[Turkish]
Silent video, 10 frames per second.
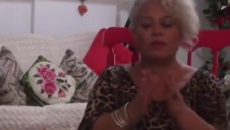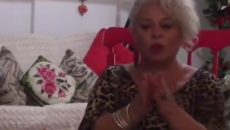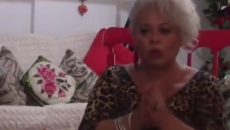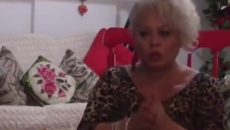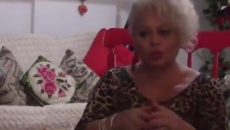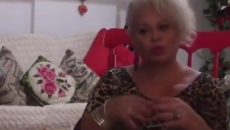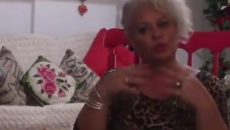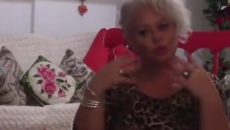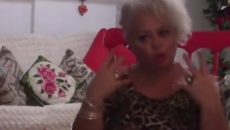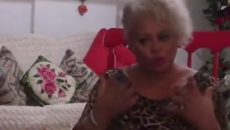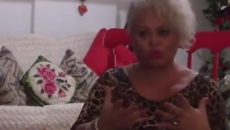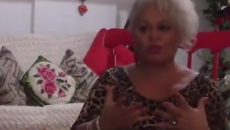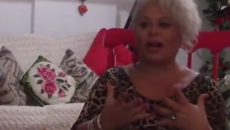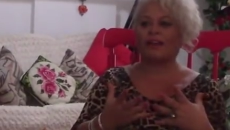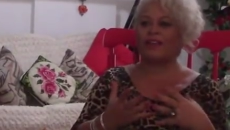Oluşturduğu
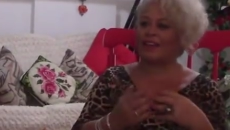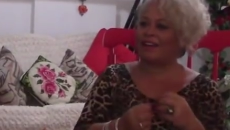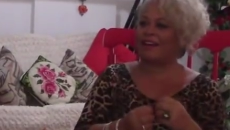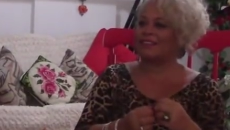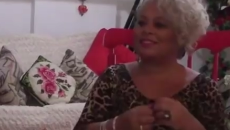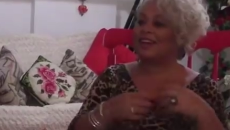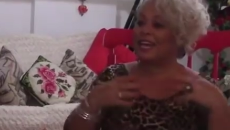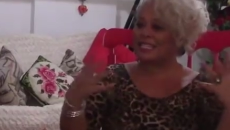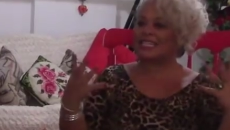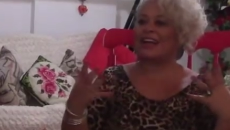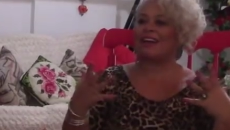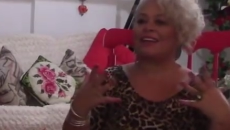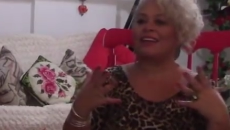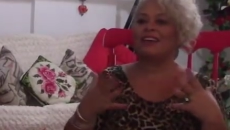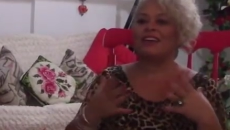koşullar ve yarattığı
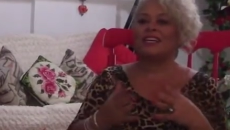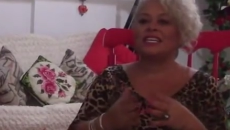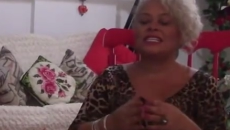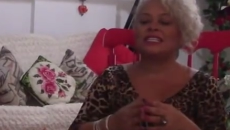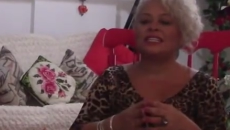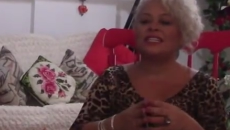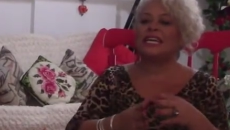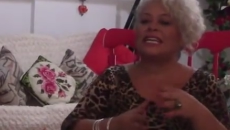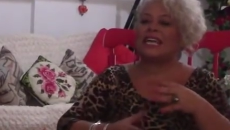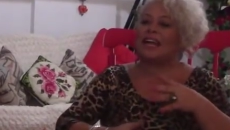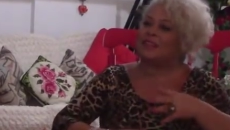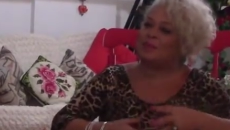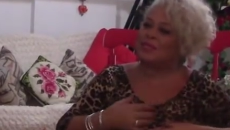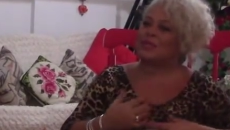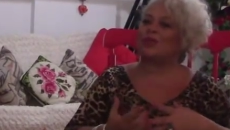etkilerle insanın kendi
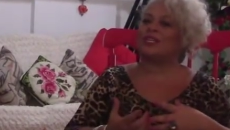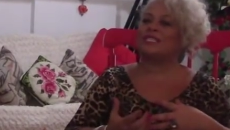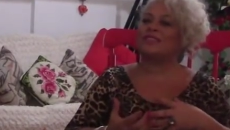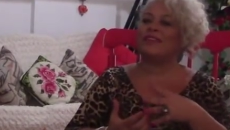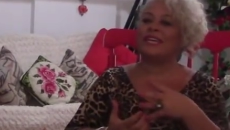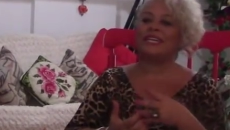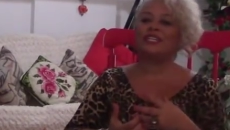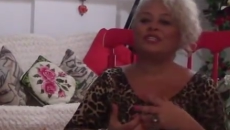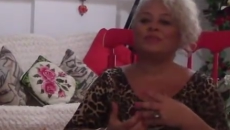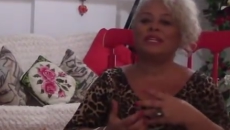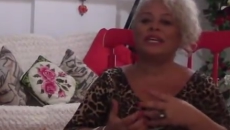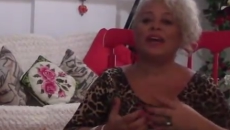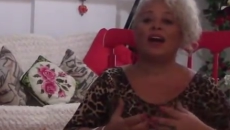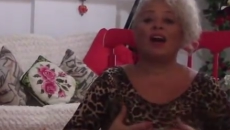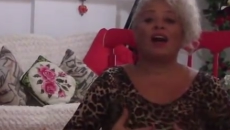psikolojisini ve gelişimini
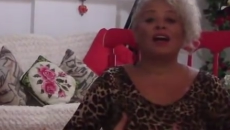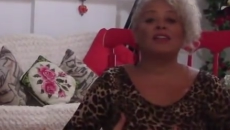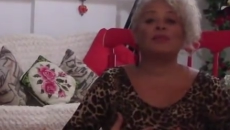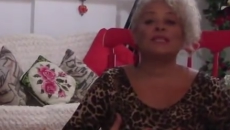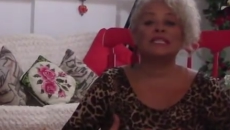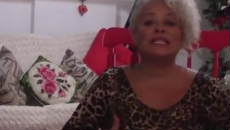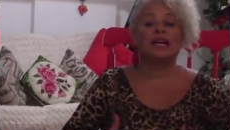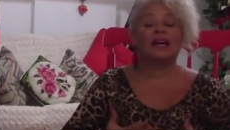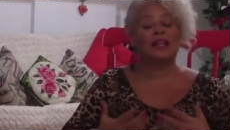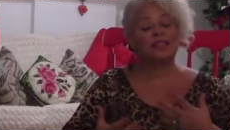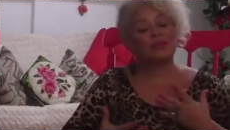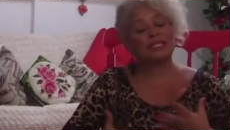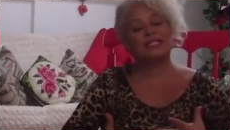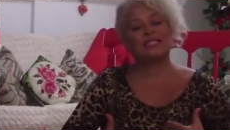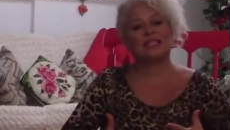anlamasını,
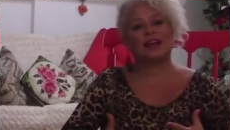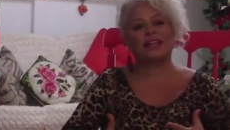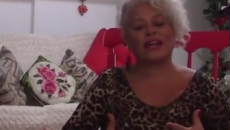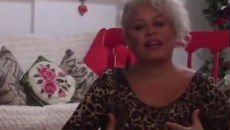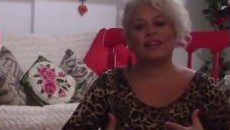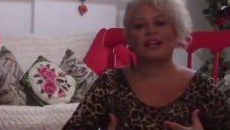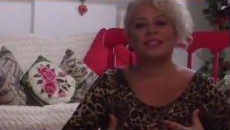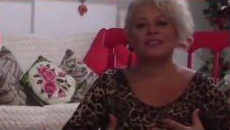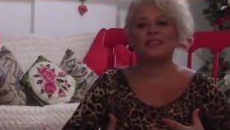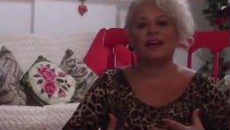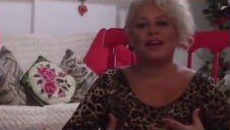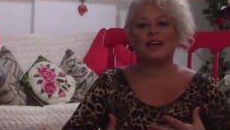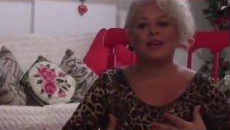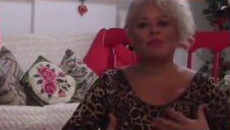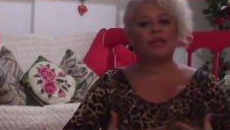anlamasını sağlayan aslında
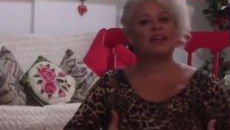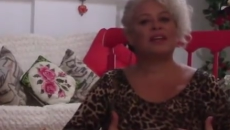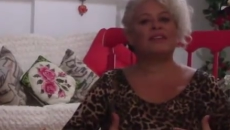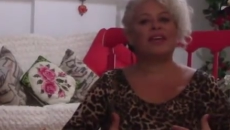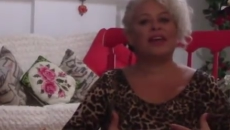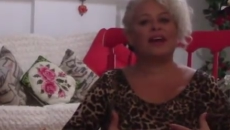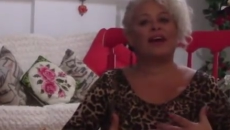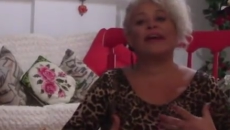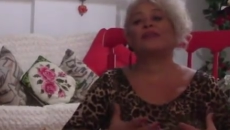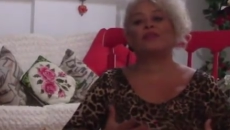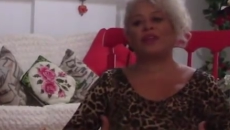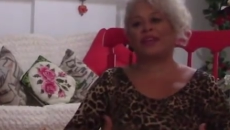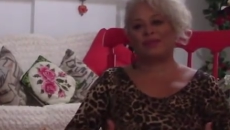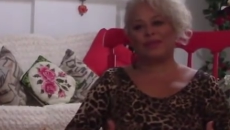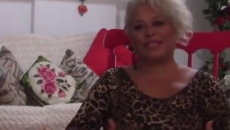bir nevi hayat
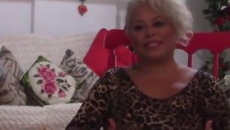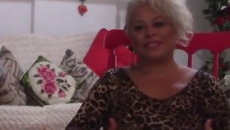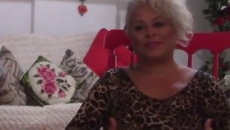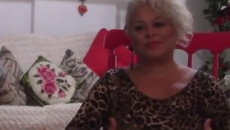öğretmenidir.